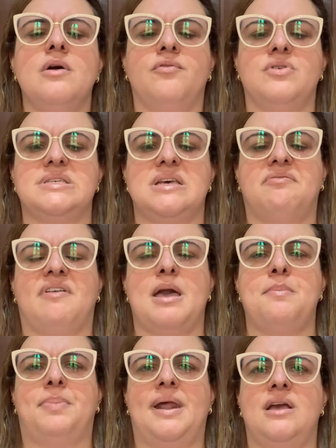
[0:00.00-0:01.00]
você
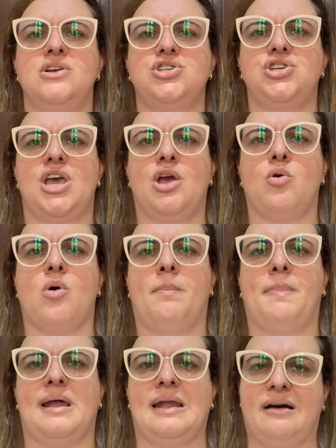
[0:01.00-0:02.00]
vai preencher com a
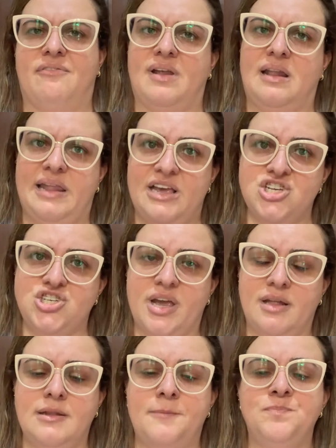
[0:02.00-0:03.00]
palavra
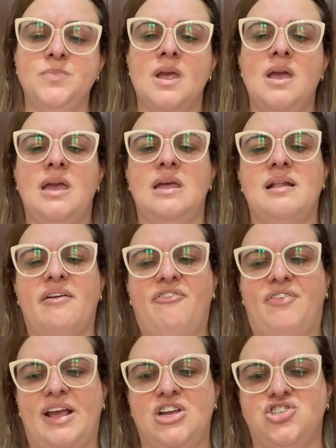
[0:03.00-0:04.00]
legenda e na
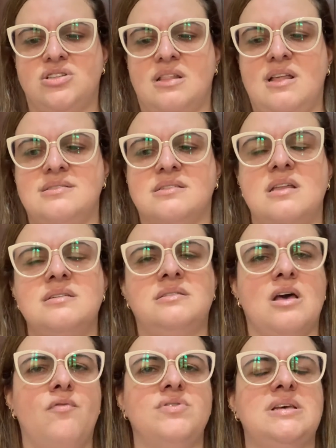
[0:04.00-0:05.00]
frente, na
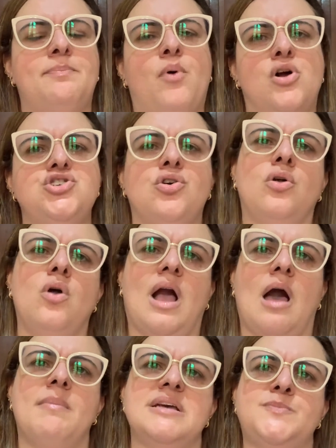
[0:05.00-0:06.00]
descrição, você pode
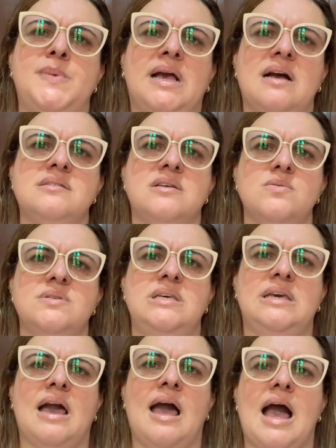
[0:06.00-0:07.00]
colocar uma
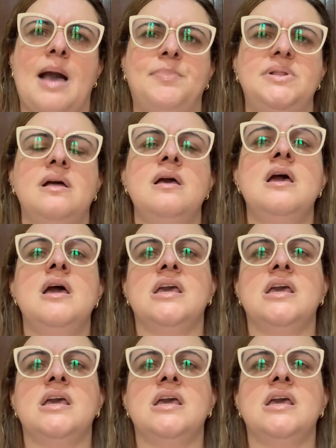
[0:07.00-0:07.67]
explicaçãozinha rápida,